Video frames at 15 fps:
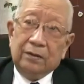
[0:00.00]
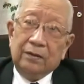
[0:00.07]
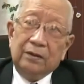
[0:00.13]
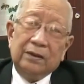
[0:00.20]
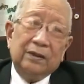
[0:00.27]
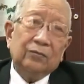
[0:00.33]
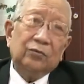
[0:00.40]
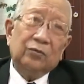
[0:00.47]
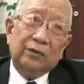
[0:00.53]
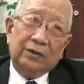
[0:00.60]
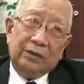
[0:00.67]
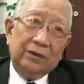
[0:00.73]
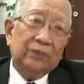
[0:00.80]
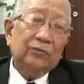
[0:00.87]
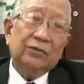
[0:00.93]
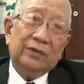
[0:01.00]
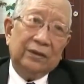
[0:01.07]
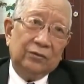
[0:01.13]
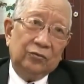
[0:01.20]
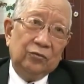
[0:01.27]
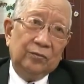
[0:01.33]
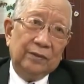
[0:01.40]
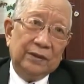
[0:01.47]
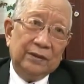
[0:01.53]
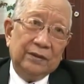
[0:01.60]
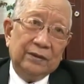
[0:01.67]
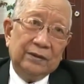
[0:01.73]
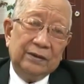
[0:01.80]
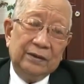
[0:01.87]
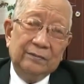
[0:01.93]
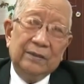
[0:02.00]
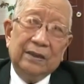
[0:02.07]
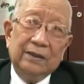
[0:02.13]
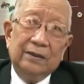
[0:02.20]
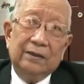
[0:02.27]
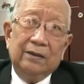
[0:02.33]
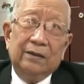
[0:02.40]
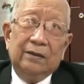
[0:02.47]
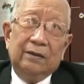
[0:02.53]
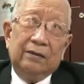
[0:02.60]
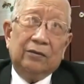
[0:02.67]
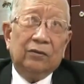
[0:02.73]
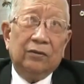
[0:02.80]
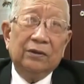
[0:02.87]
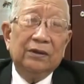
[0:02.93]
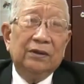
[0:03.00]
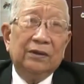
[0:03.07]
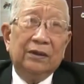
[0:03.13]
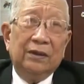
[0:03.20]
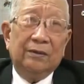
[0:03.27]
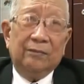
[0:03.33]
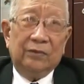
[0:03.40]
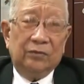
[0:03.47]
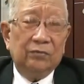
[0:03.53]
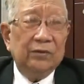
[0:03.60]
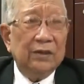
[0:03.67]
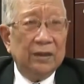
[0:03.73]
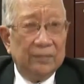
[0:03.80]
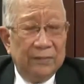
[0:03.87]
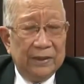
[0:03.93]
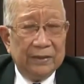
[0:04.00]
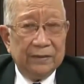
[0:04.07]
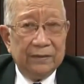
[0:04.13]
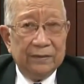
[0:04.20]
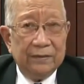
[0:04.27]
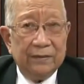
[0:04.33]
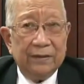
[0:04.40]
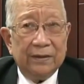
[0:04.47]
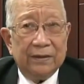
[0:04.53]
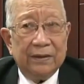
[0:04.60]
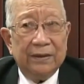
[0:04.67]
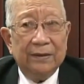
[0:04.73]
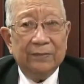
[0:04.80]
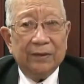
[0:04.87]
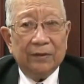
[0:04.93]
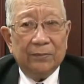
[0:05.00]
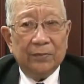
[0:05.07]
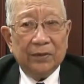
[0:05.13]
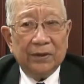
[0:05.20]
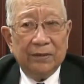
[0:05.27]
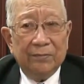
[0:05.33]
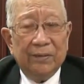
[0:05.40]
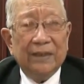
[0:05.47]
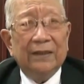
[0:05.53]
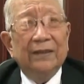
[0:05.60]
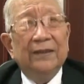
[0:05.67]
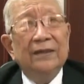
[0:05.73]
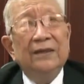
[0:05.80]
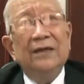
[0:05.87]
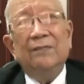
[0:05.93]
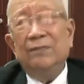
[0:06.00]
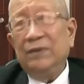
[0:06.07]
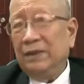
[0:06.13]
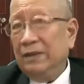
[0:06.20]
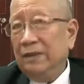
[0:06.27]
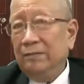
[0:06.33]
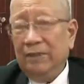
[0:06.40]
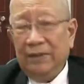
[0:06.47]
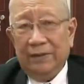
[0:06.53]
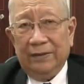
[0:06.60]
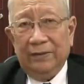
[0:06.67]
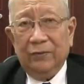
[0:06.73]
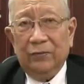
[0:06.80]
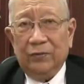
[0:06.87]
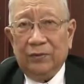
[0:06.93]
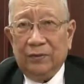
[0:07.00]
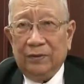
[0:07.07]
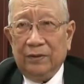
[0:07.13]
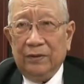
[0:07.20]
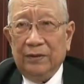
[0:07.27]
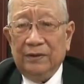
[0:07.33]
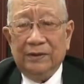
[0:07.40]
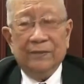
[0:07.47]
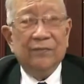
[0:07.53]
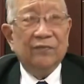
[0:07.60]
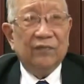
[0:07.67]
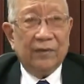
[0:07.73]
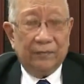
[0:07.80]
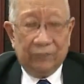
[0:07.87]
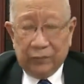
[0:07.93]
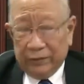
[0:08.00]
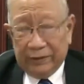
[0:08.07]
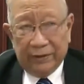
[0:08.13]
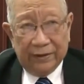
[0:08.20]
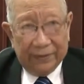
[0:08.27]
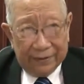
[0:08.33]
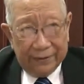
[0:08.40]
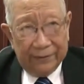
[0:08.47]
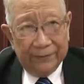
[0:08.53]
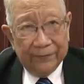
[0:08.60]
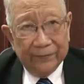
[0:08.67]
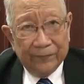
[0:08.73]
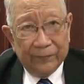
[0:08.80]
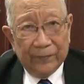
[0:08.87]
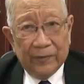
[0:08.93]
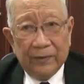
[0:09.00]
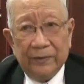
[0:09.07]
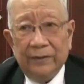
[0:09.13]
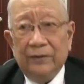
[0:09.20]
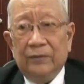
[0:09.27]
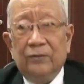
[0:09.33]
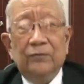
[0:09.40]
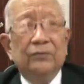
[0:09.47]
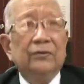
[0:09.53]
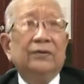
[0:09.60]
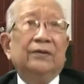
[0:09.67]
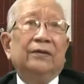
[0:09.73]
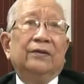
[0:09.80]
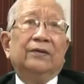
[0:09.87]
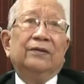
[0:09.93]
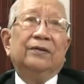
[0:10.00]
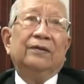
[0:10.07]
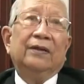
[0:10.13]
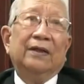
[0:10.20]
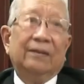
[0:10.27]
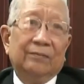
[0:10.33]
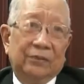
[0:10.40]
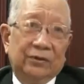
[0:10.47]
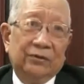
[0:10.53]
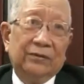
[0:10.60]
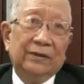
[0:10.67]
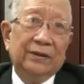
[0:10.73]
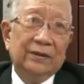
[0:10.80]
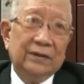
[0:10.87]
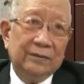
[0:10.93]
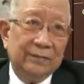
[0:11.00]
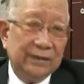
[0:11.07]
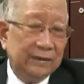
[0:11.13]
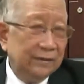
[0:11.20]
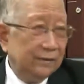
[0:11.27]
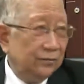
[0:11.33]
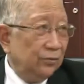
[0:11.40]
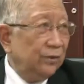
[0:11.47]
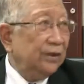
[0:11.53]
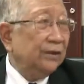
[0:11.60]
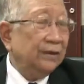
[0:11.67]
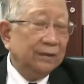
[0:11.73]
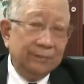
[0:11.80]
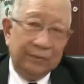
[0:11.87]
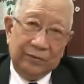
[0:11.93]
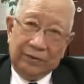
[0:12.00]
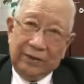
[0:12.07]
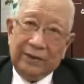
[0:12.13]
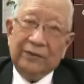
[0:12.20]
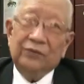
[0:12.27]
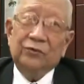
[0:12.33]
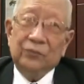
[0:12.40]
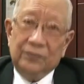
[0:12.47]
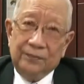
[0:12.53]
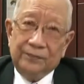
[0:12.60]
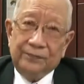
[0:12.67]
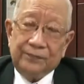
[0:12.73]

người cao tuổi thì có thể là run bình thường nhưng mà ờ, có những trường hợp mà chúng ta đã biết tức là khi mà một cái bệnh lý đặc biệt là bệnh lý của xâm phạm vòi thần kinh thì cũng thể làm cho cái người bệnh xuất hiện những biểu hiện là run